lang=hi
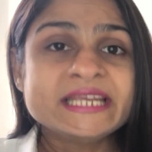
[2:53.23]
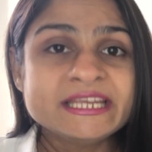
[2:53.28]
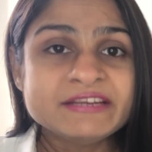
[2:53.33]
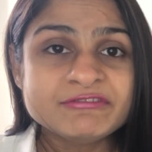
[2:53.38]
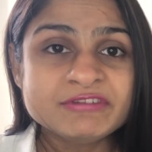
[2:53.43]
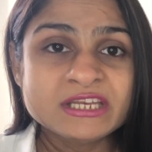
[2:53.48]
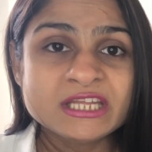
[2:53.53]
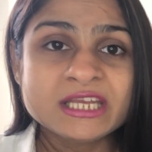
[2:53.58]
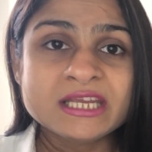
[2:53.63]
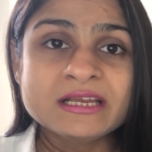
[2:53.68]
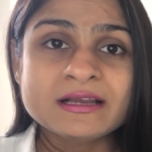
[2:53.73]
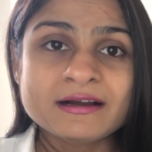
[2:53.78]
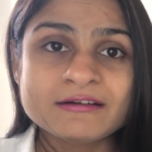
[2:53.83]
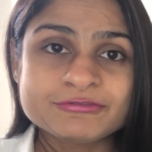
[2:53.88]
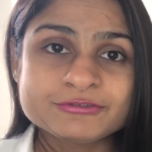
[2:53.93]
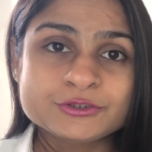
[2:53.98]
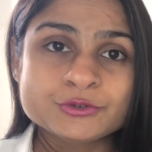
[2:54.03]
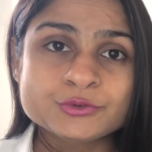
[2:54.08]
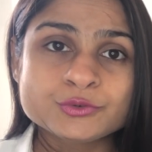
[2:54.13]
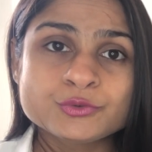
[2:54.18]
इवनिंग
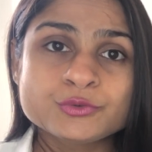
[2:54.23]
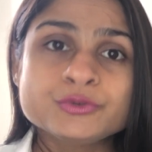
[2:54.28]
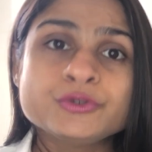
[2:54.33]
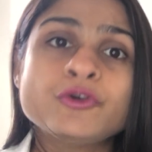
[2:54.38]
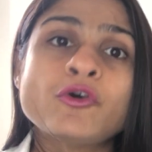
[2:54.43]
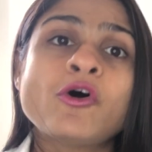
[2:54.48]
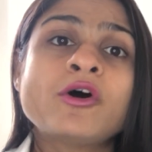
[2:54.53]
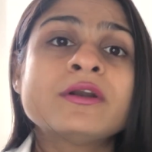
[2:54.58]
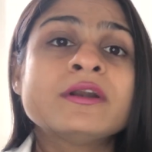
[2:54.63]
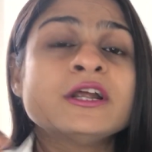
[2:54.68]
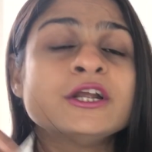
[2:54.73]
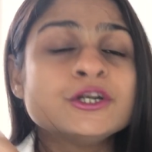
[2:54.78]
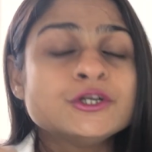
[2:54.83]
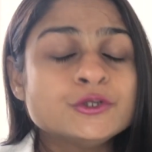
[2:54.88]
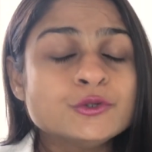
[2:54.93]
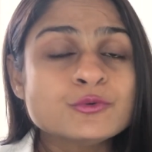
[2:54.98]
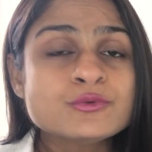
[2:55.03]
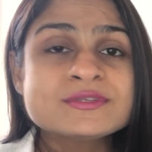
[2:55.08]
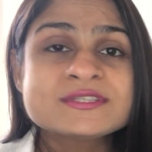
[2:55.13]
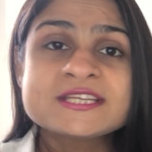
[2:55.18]
आफ्टरनून और
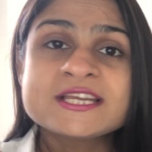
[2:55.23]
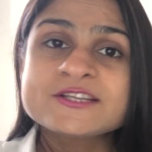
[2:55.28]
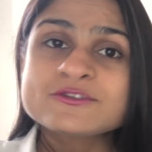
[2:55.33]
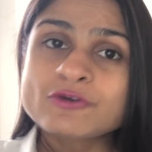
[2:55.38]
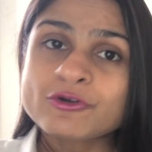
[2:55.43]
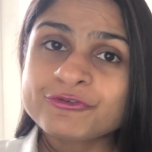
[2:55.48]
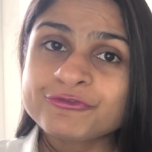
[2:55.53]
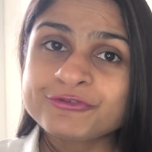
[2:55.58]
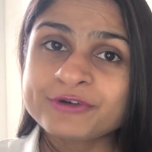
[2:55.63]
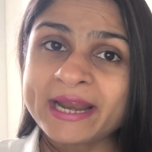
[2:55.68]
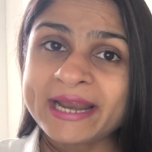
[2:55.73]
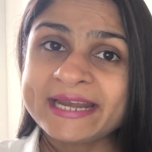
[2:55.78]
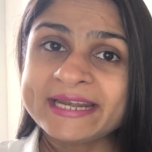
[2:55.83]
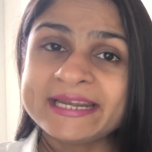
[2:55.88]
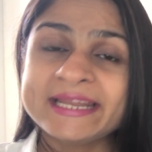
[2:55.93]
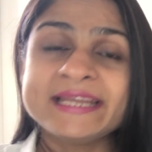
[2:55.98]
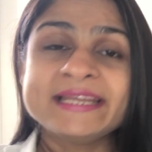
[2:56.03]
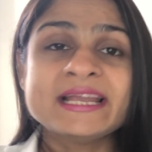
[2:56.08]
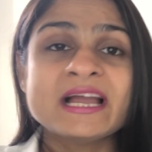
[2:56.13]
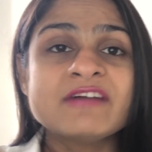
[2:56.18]
ट्यूजडेज और
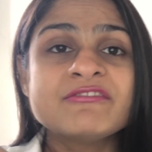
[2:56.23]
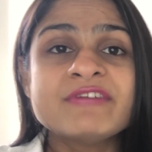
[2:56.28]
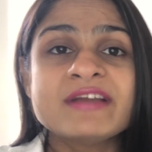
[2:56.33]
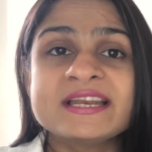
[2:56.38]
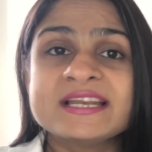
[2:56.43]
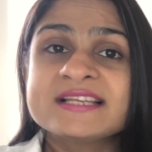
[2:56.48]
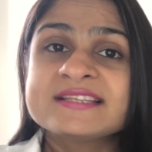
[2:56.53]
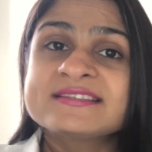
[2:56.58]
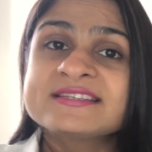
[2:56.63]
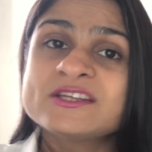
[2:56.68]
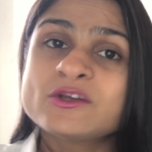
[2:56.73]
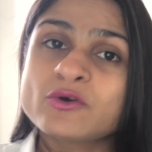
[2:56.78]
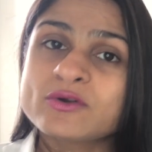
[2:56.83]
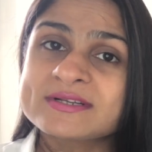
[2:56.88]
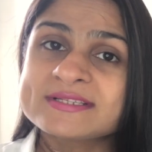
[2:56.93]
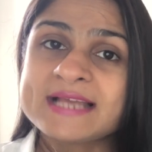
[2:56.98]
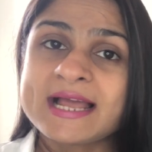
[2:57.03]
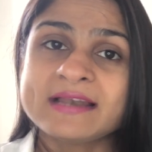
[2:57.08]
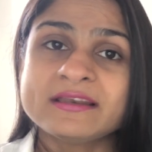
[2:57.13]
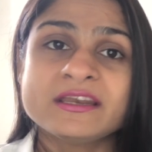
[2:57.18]
फ्राइडे या वेनसडे
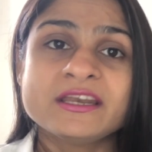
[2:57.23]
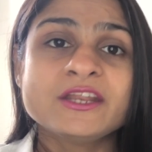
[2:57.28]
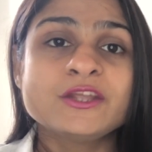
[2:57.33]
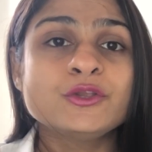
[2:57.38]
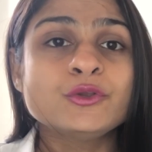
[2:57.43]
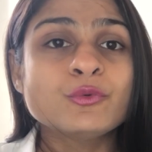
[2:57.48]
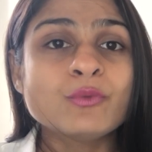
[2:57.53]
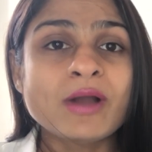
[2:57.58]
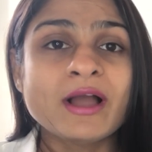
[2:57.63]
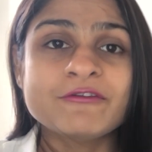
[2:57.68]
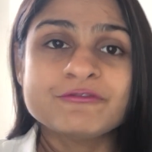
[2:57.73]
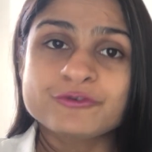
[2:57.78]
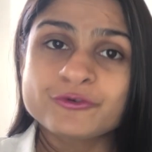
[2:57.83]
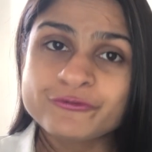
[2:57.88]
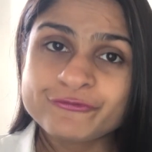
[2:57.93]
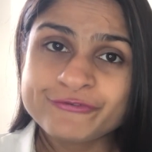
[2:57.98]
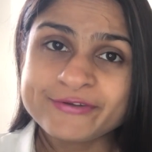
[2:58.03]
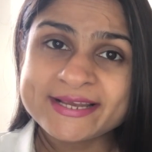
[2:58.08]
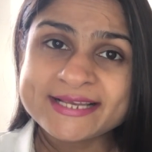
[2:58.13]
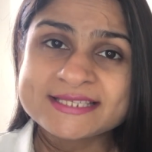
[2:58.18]
और सैटरडे यू हैव
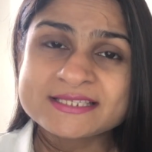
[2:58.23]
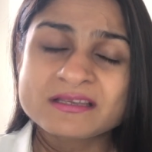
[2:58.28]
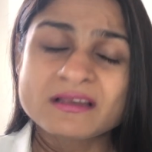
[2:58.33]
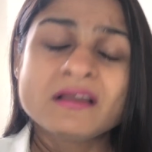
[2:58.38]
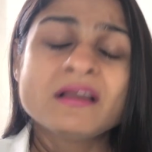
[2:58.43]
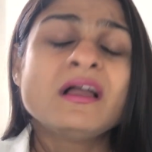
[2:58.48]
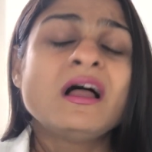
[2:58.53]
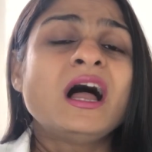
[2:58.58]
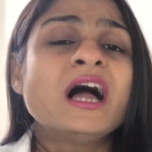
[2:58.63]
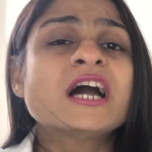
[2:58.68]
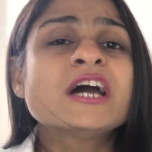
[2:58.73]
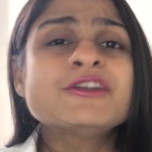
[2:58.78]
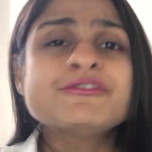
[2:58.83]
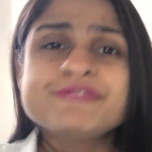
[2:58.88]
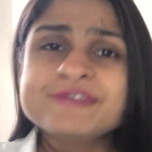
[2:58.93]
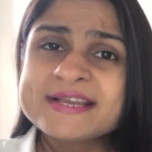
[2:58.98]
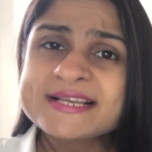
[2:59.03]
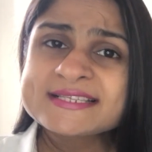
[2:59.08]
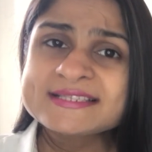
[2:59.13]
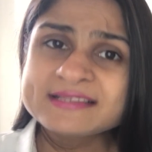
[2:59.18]
टू फिक्स अगर
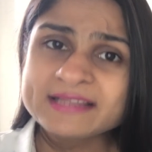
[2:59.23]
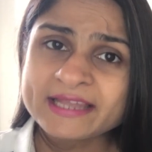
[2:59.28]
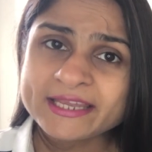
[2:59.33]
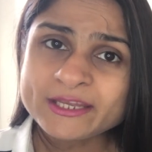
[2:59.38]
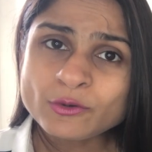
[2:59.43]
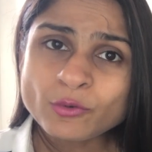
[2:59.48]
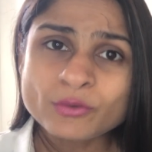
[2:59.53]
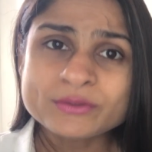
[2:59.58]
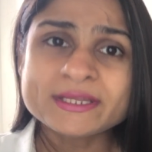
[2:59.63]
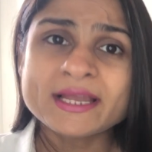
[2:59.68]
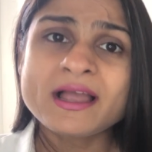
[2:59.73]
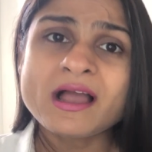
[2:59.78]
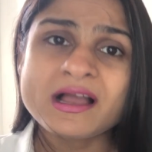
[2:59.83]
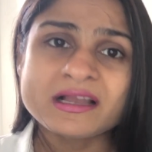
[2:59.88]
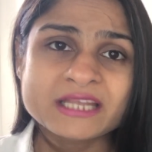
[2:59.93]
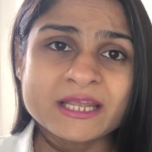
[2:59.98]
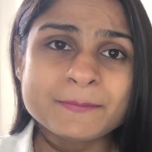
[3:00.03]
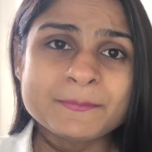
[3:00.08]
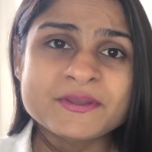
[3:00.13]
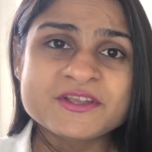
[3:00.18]
फिक्स नहीं होता है
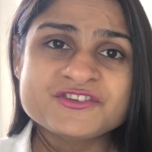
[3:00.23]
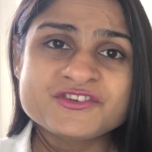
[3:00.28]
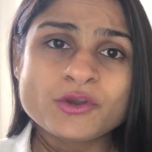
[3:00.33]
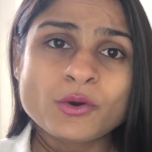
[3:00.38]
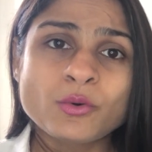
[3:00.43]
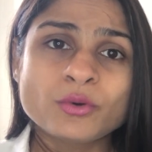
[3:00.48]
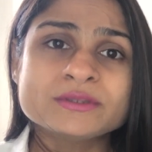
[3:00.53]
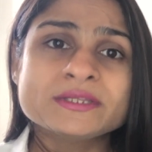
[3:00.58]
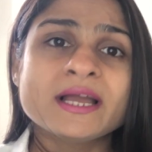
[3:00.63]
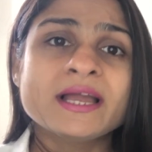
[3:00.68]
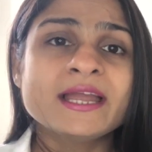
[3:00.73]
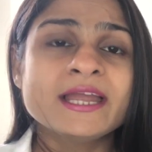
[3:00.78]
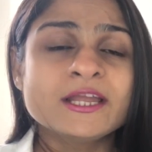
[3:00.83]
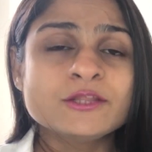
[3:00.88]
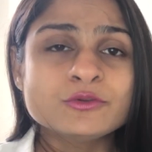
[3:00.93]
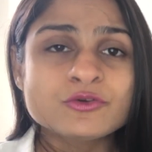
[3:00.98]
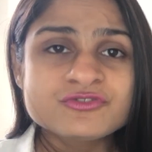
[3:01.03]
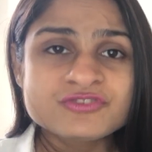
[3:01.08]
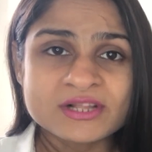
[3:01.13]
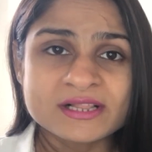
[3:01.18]
आगे पीछे होता है
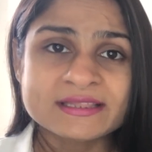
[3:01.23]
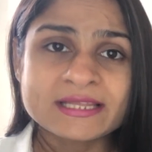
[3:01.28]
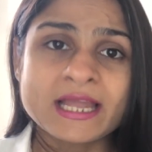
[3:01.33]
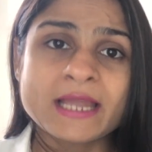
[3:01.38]
तो चलता